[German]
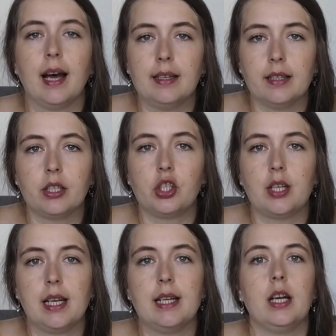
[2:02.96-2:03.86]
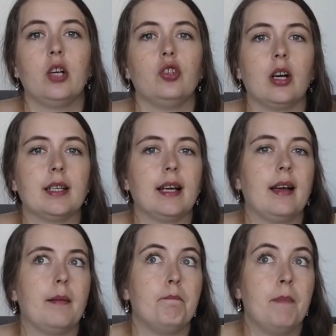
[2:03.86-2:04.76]
oder anderen Stelle doch
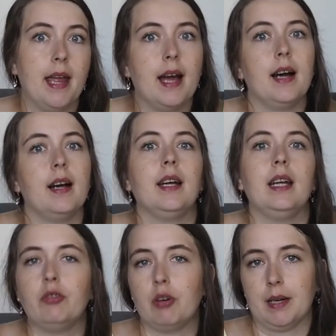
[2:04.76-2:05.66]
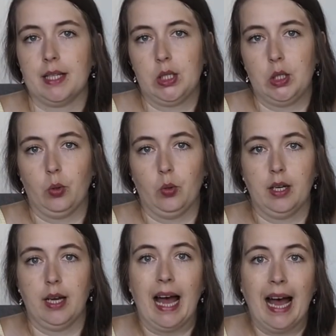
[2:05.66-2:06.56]
mehr
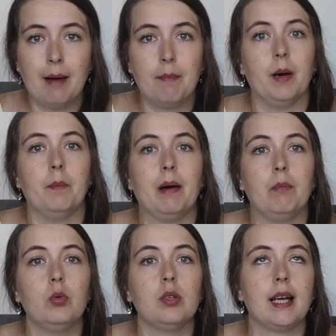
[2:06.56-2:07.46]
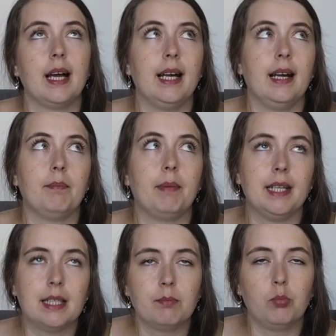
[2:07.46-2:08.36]
Informationen. Aber man muss halt
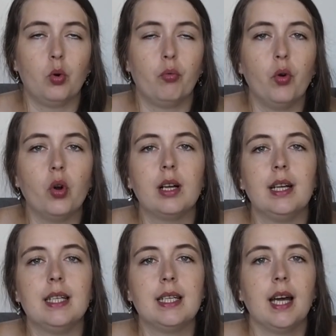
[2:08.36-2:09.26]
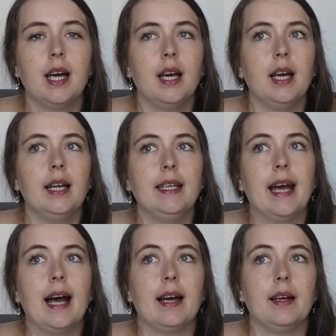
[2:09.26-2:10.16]
bei diesem Buch wirklich
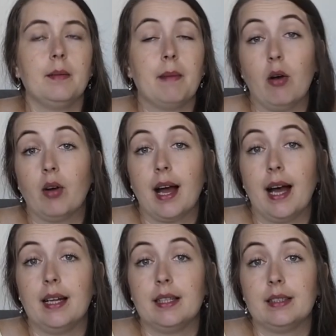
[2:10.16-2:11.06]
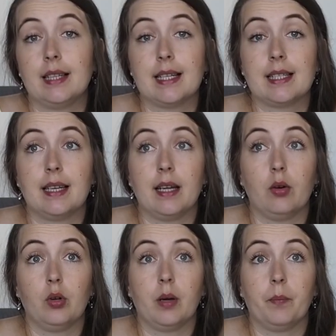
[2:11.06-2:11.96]
ja, im Auge halten, dass,
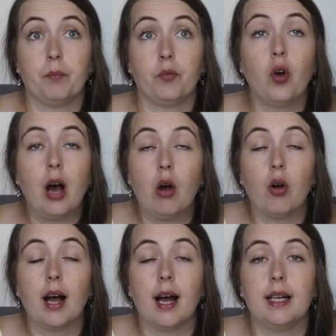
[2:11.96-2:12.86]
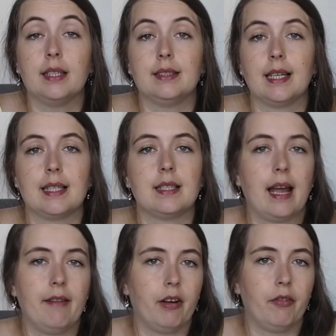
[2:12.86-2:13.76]
äh, oder vor Auge halten, dass
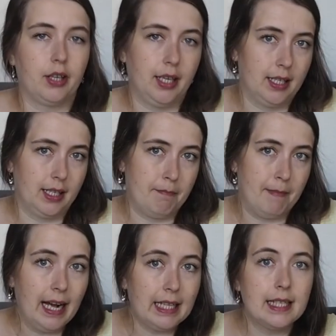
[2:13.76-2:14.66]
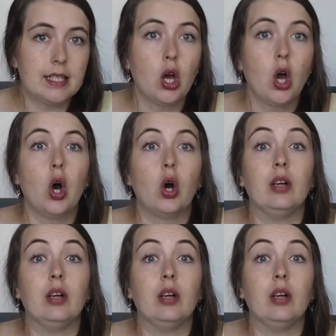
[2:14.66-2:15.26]
es einfach für Kinder gemacht ist.